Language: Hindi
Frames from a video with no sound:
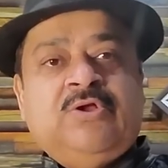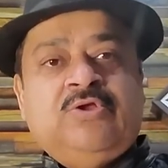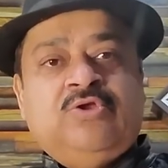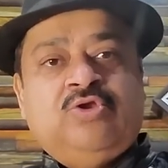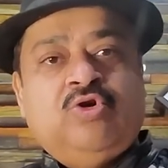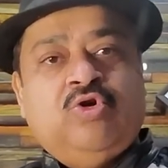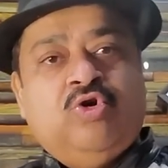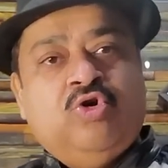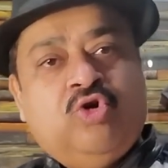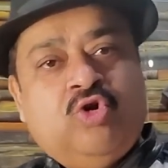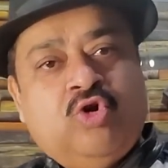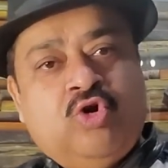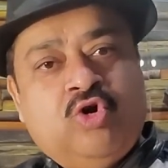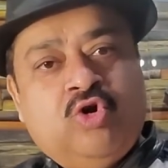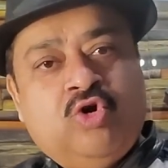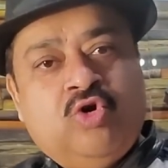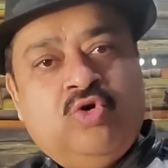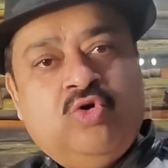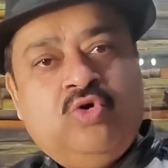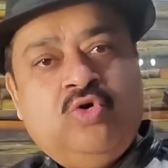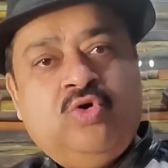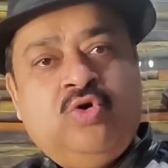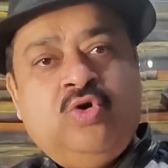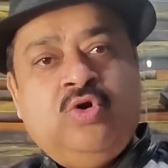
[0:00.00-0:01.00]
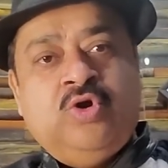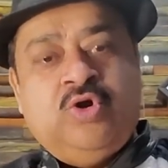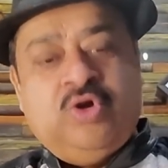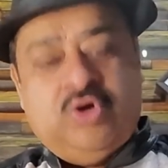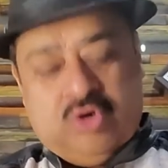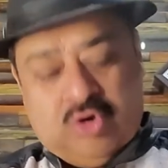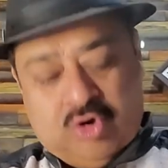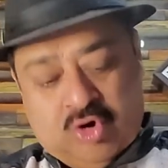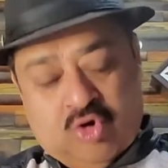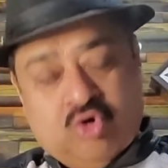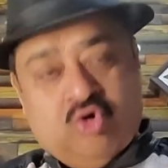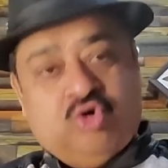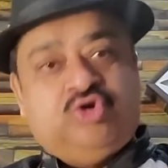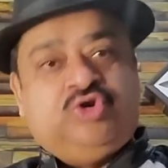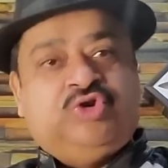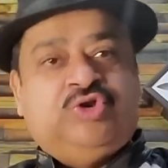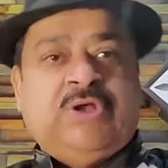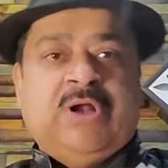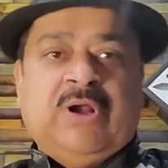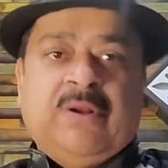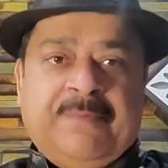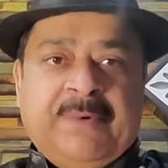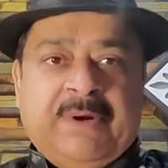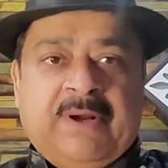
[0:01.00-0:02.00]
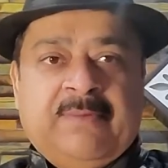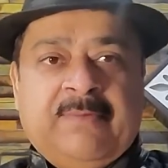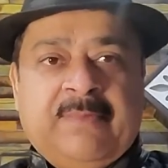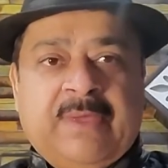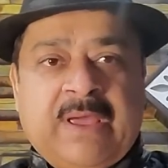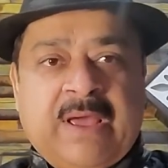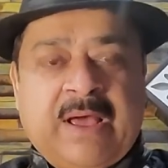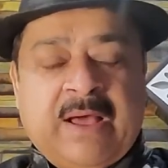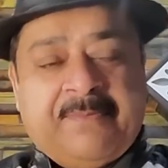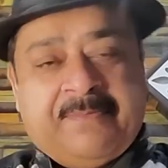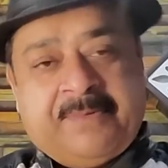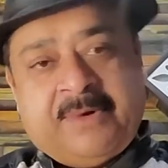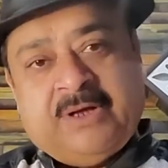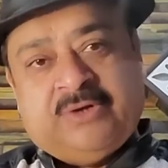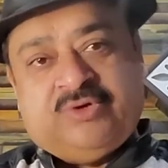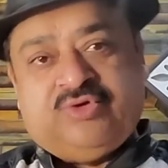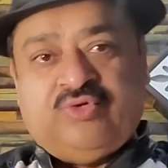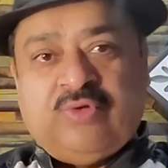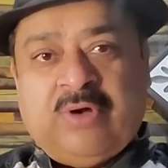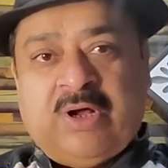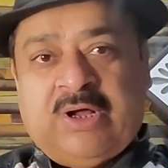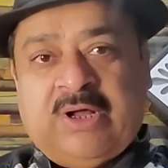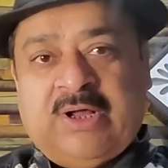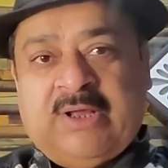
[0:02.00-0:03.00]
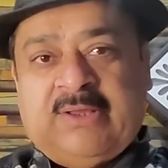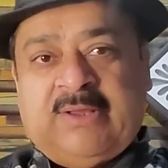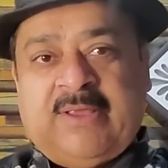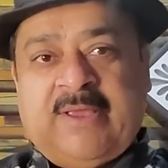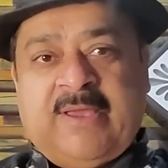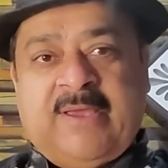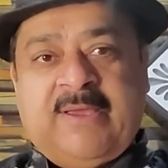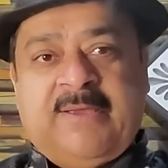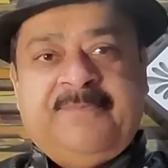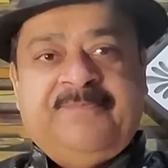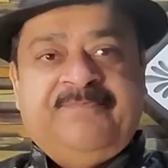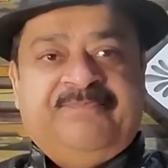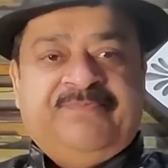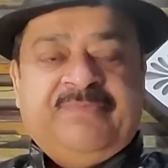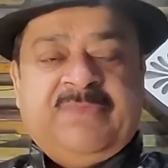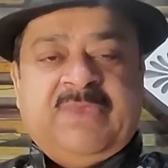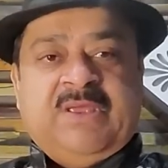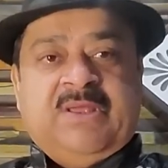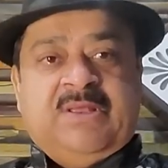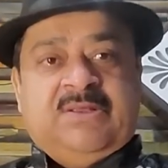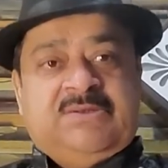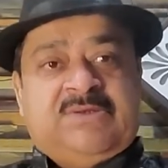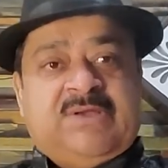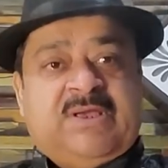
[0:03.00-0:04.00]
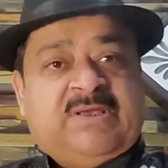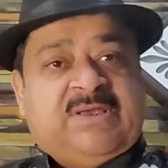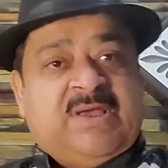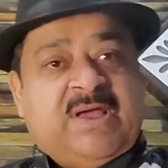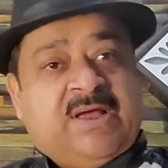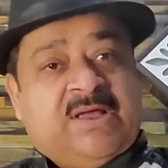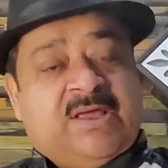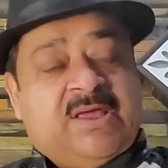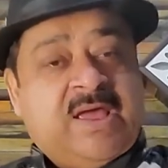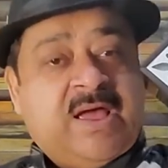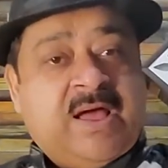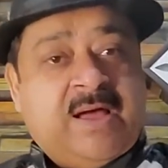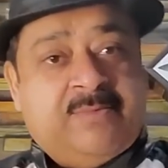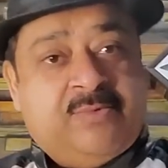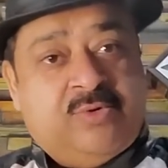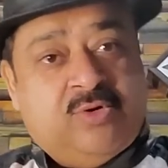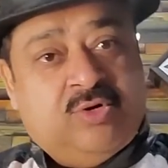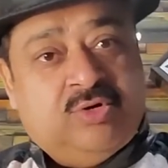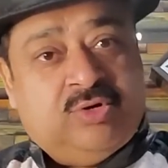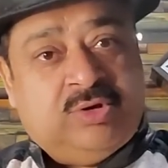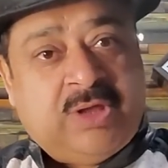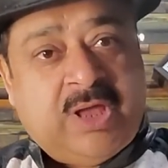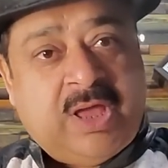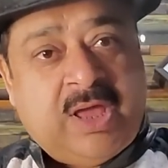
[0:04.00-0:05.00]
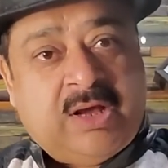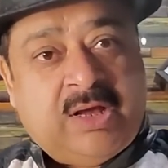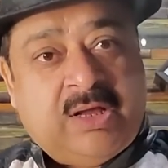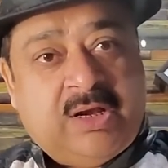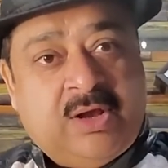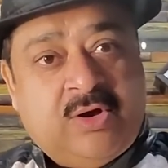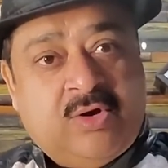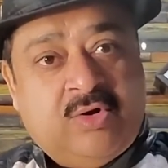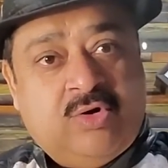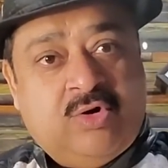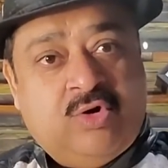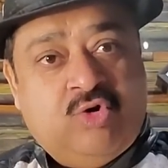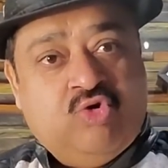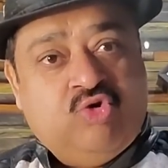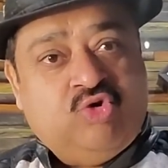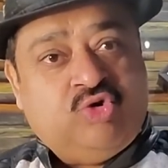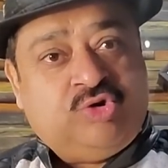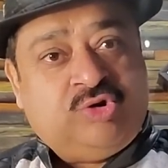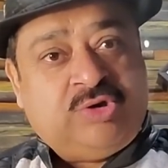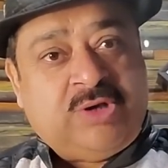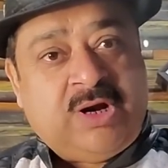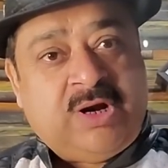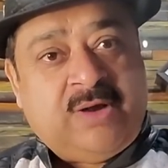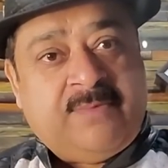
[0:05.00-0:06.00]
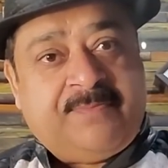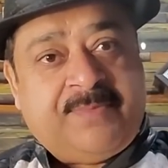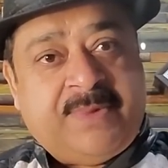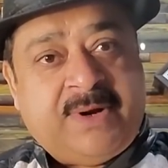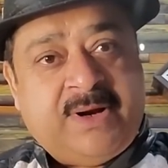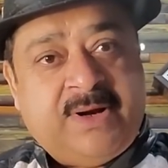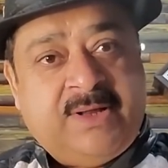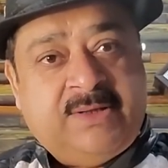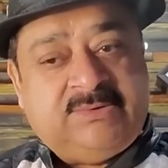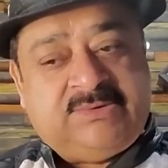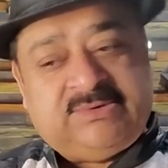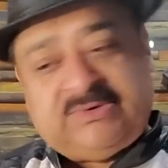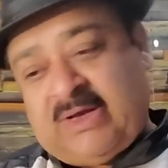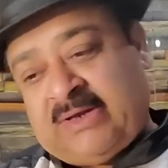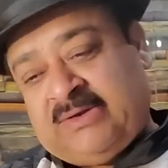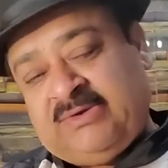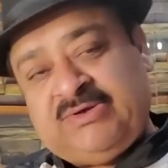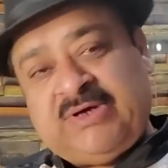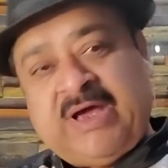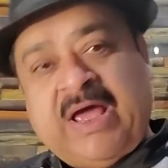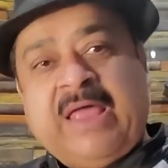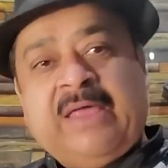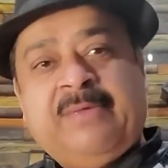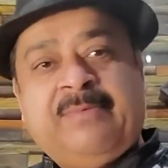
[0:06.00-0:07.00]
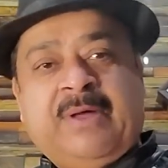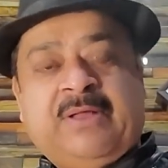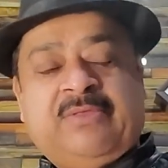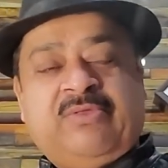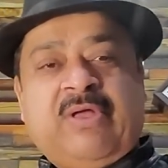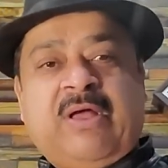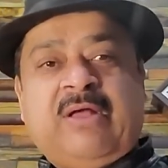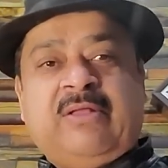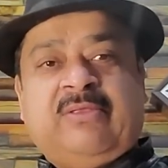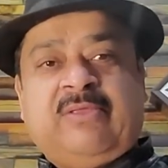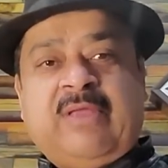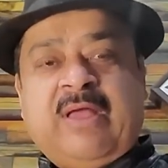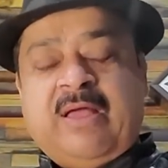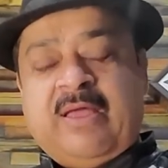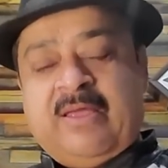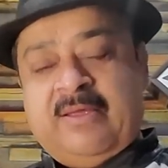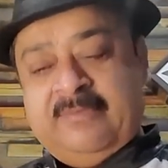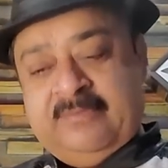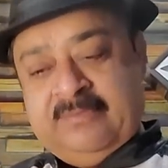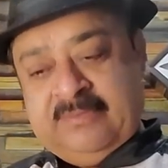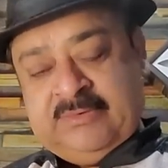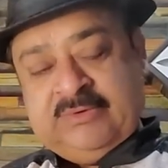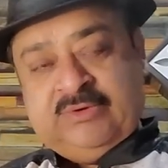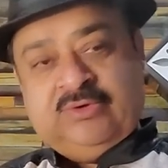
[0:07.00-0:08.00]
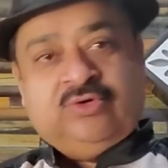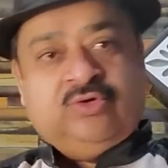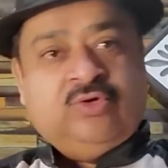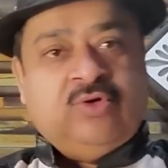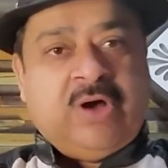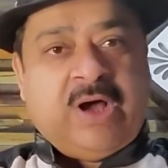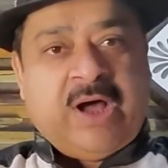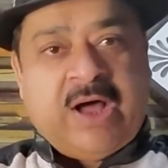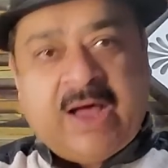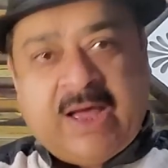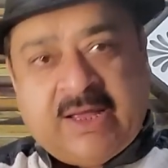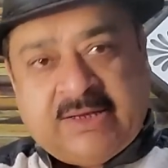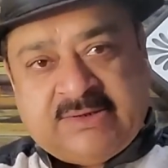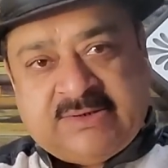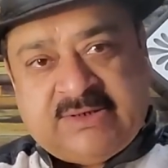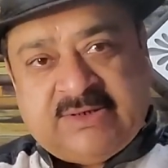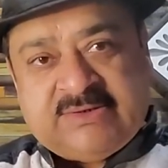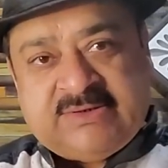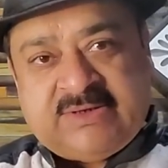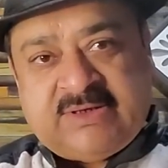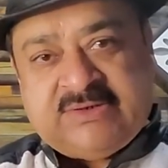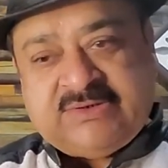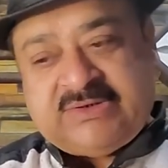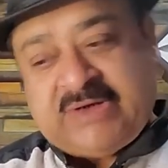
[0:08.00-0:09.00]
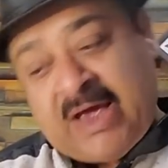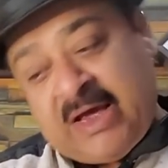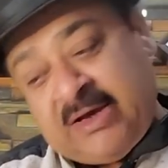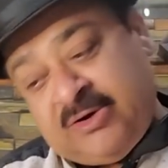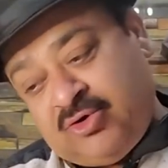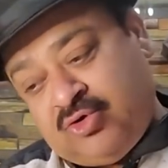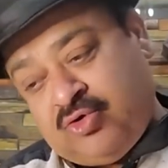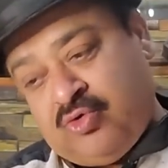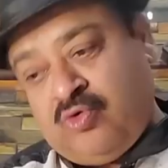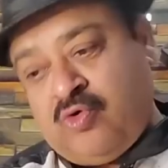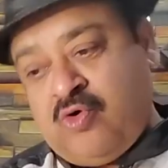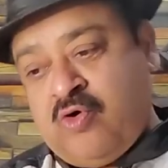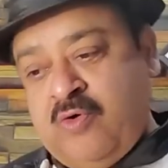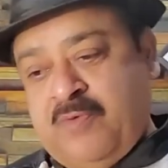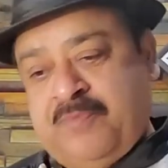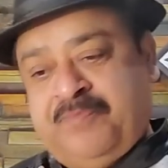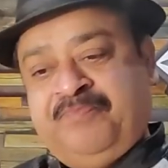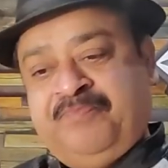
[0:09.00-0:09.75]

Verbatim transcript: तो गुरु न्यूज़ तड़पण में आपका स्वागत है जैसा कि आप लोग देख रहे हो न्यूज़ तड़पण सच्चाई बताता है तो आज की सच्चाई सुनो